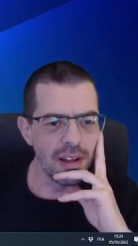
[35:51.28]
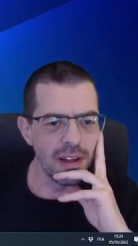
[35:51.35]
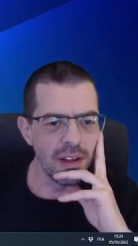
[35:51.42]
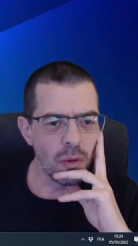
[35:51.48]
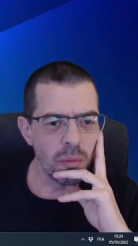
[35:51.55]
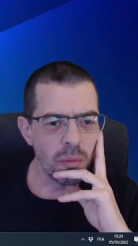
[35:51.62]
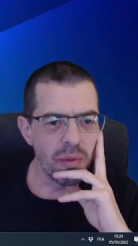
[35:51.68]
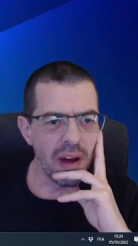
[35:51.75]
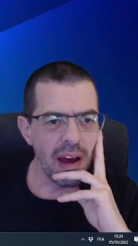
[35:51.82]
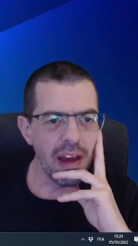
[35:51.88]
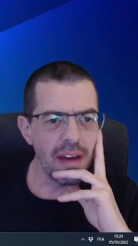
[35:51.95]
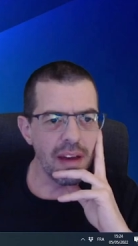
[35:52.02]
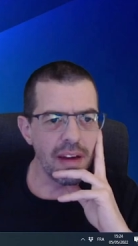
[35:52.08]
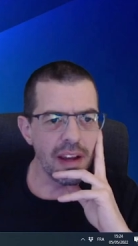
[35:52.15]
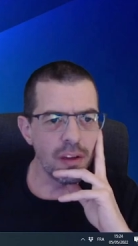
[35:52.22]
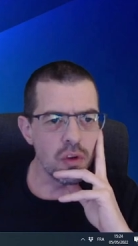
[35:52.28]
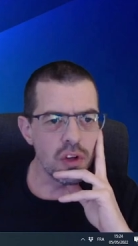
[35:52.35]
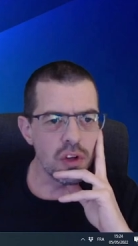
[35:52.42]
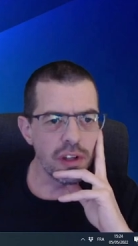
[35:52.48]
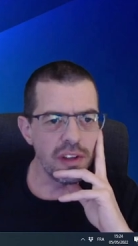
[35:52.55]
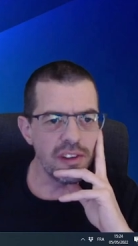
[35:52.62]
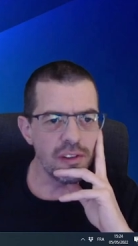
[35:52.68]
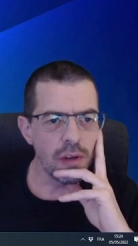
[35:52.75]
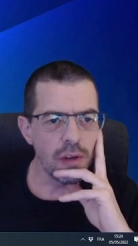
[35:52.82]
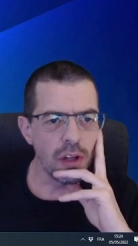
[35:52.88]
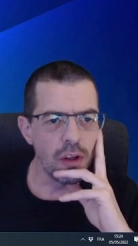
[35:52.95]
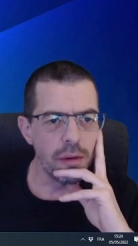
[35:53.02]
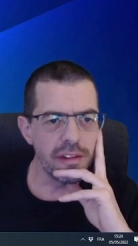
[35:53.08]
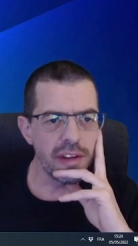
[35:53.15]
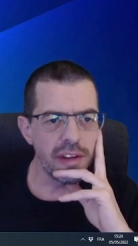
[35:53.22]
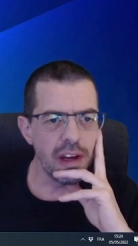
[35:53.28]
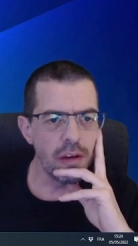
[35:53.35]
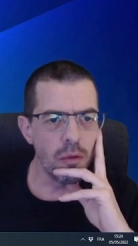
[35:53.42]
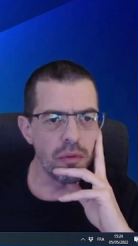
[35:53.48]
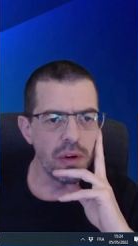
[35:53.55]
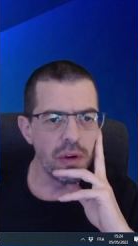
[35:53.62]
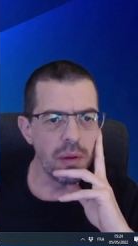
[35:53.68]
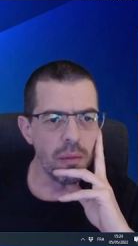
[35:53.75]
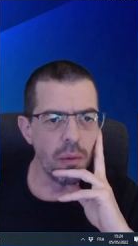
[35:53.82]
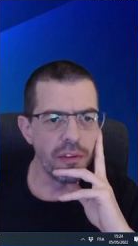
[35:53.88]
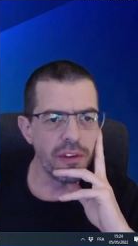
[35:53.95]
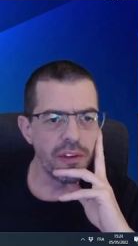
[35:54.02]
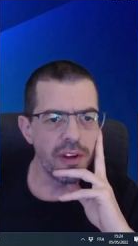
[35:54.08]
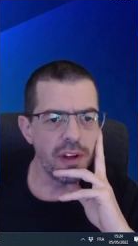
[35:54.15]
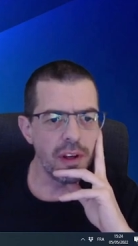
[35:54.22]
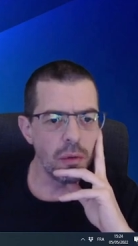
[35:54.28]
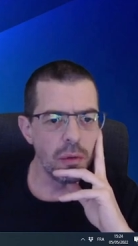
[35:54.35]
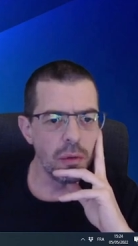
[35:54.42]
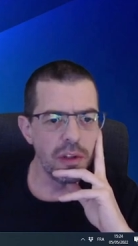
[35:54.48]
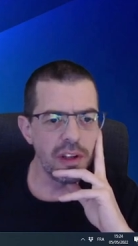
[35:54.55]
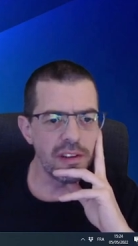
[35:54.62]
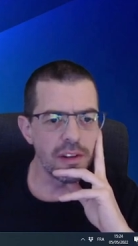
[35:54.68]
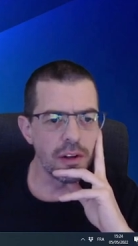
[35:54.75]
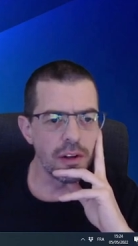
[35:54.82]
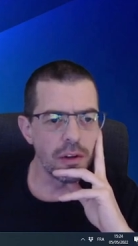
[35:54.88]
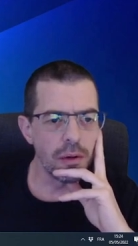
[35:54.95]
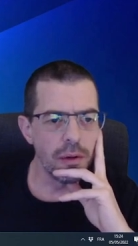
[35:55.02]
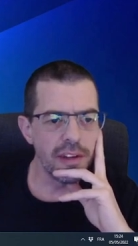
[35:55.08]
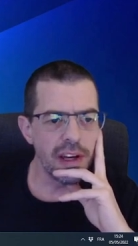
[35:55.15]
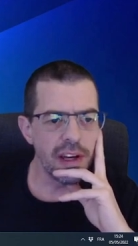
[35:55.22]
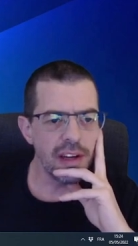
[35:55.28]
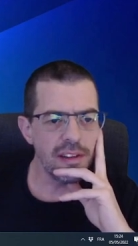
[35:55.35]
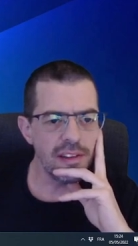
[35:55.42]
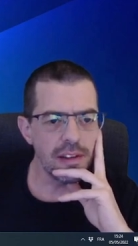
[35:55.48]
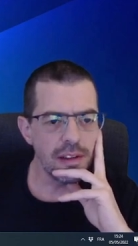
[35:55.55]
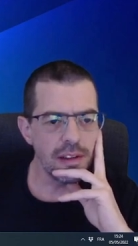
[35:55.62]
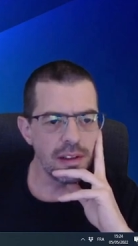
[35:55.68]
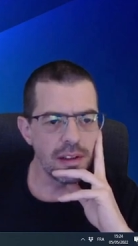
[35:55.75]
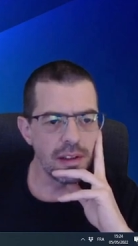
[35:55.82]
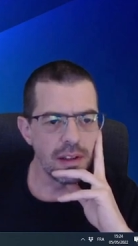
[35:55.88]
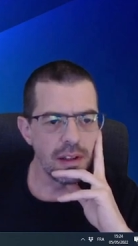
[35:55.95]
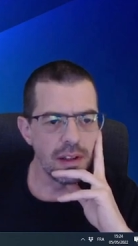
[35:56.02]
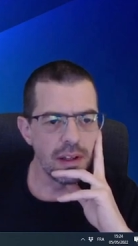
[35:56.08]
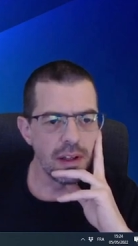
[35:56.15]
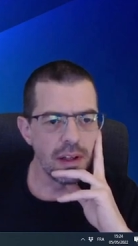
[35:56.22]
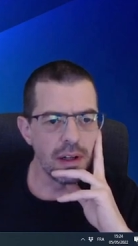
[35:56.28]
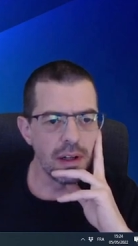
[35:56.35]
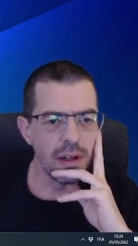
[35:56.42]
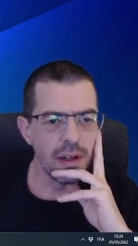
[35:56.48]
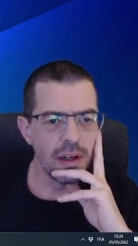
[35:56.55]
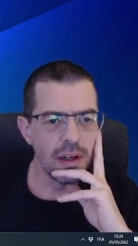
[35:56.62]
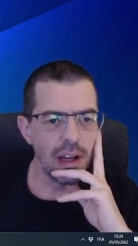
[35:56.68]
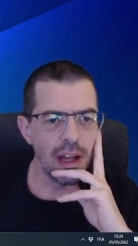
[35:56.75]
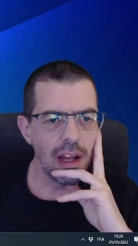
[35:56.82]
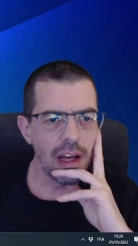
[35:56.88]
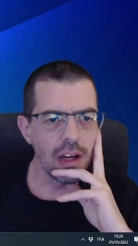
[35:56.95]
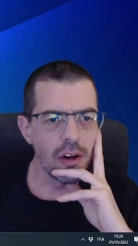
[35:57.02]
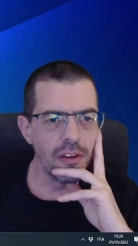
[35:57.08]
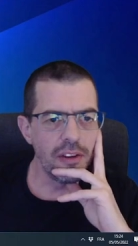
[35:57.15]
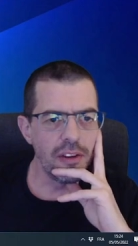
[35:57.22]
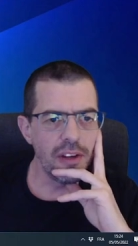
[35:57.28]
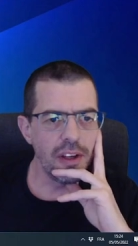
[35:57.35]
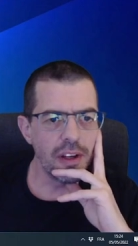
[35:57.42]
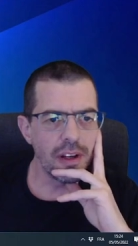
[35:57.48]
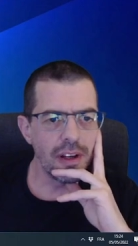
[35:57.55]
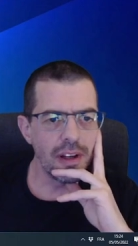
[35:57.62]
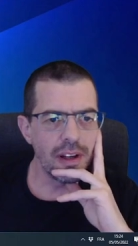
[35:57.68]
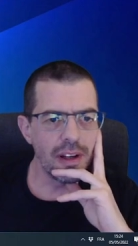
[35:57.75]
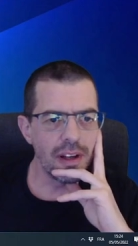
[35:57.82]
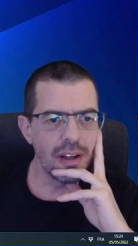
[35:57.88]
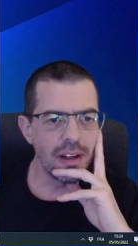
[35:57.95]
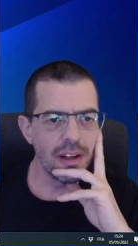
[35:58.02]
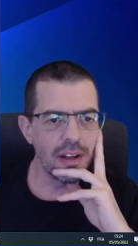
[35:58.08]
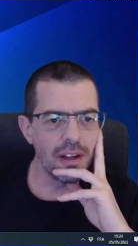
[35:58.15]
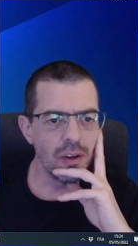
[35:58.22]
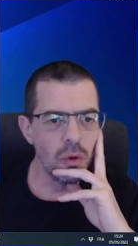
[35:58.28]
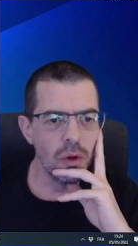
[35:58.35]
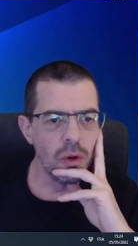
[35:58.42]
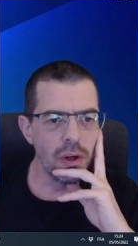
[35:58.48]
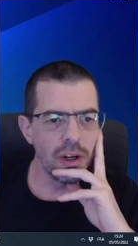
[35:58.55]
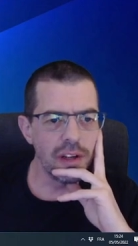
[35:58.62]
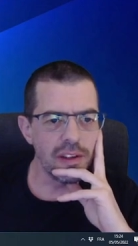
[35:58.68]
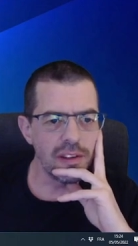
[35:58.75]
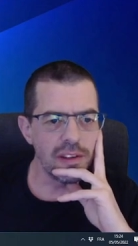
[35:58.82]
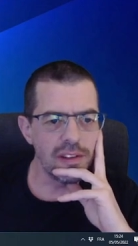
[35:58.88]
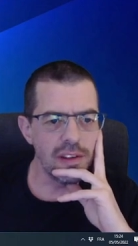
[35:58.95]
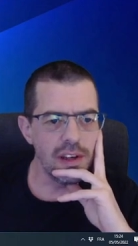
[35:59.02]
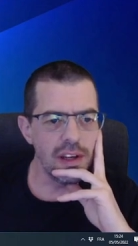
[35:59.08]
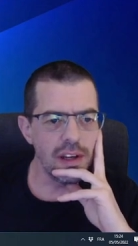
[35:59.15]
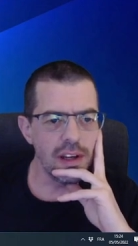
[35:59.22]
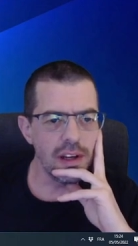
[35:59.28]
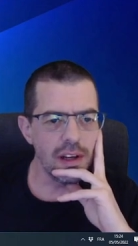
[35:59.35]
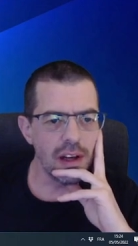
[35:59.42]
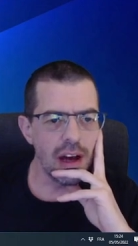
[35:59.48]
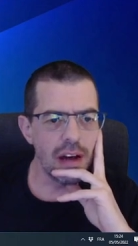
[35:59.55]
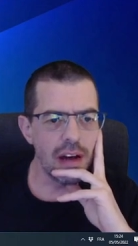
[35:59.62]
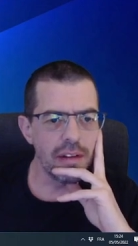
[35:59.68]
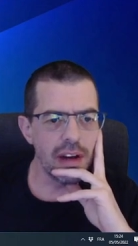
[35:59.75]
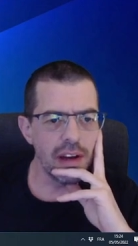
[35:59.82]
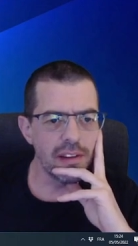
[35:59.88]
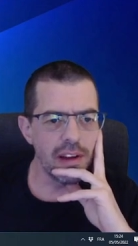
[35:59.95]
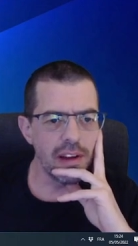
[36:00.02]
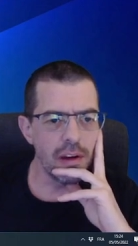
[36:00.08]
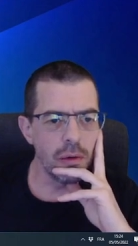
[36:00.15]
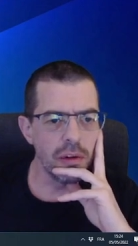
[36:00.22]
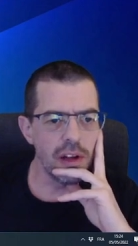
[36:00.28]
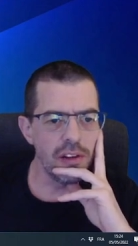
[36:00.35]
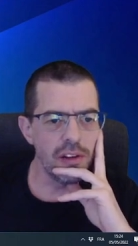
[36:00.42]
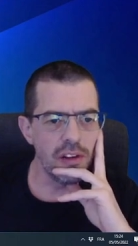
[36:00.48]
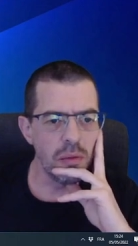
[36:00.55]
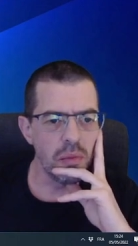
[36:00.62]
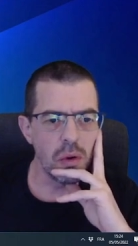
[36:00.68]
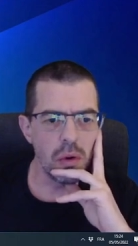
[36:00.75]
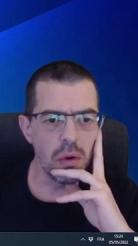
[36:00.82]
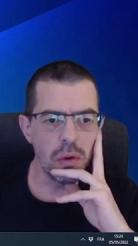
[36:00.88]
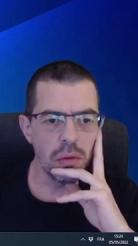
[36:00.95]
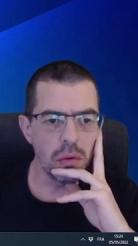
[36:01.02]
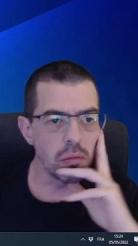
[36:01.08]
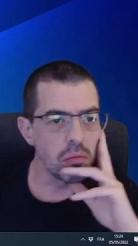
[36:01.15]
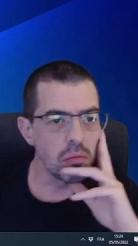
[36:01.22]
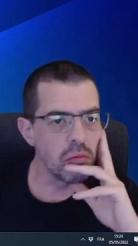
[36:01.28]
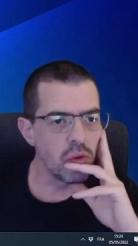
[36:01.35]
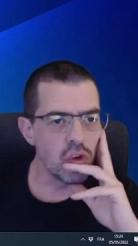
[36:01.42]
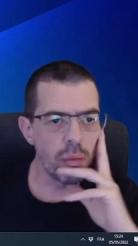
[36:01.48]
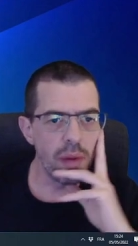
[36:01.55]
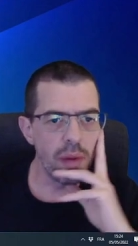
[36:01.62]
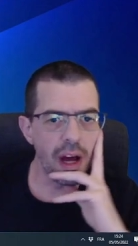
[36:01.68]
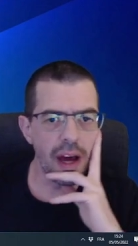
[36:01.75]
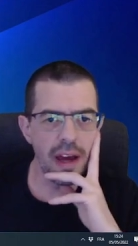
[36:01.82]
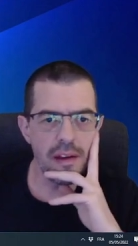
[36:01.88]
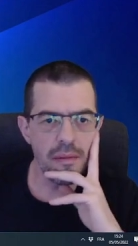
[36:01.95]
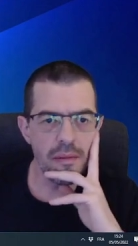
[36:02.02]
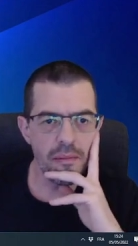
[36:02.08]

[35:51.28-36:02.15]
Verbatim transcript: Donc, pareil, avec toujours des histoires d'offset, vous pouvez monter ou descendre le texte, l'agrandir ou le rétrécir avec tel ou tel typo. toujours pareil.